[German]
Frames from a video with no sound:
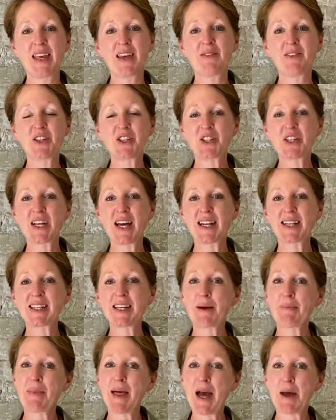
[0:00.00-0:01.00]
Wir starten
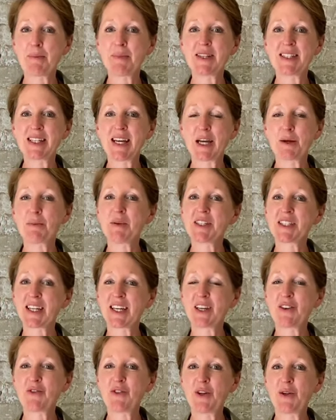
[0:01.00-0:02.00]
am Nachmittag mit
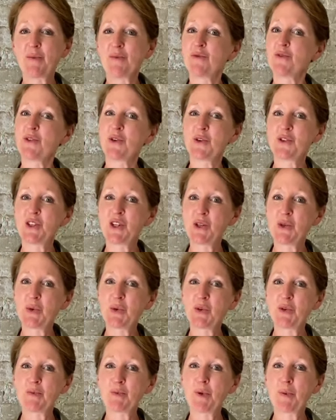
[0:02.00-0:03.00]
Trickfilmen für unser
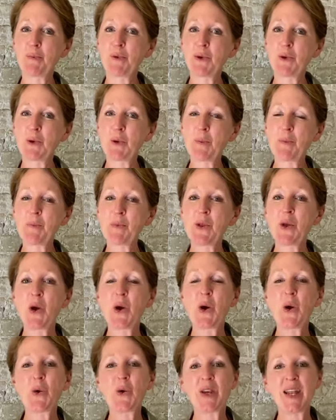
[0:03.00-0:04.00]
junges Publikum
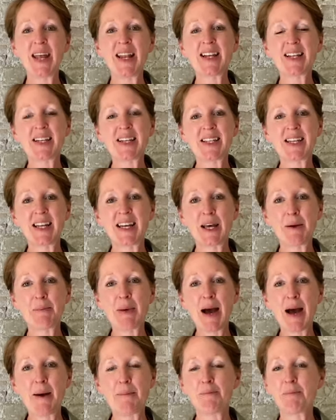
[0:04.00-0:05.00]
und enden dann am
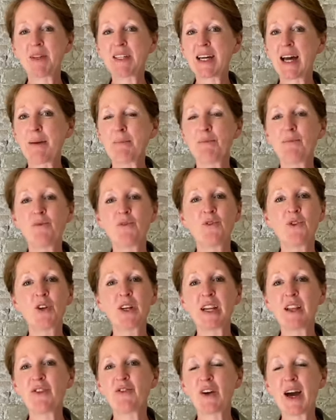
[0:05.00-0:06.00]
Abend mit einem
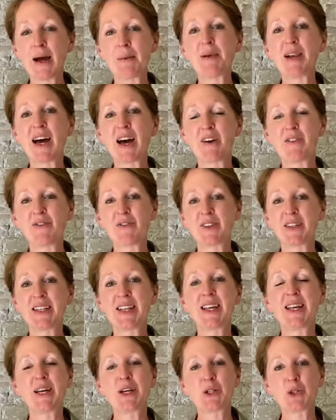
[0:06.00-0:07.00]
wirklich
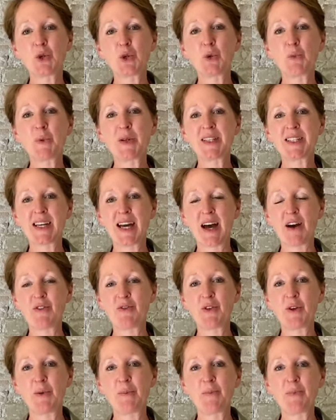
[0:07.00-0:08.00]
fabelhaften
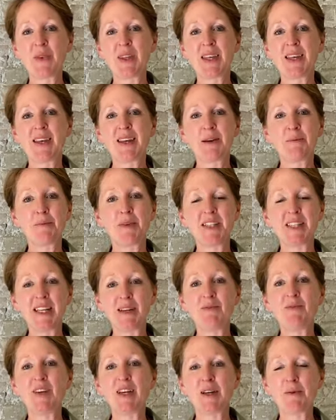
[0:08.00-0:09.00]
Dokumentarfilm, mit
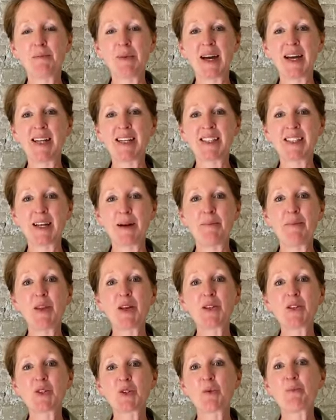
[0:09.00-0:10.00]
dem wir gemeinsam
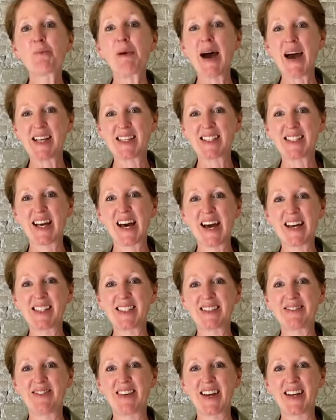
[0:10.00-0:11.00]
zum Mars
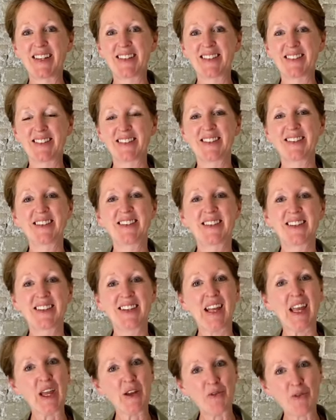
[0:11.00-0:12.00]
reisen werden.
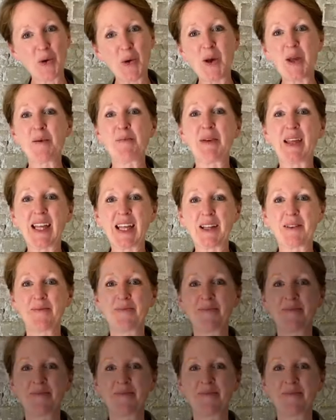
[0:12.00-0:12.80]
Ich freue mich.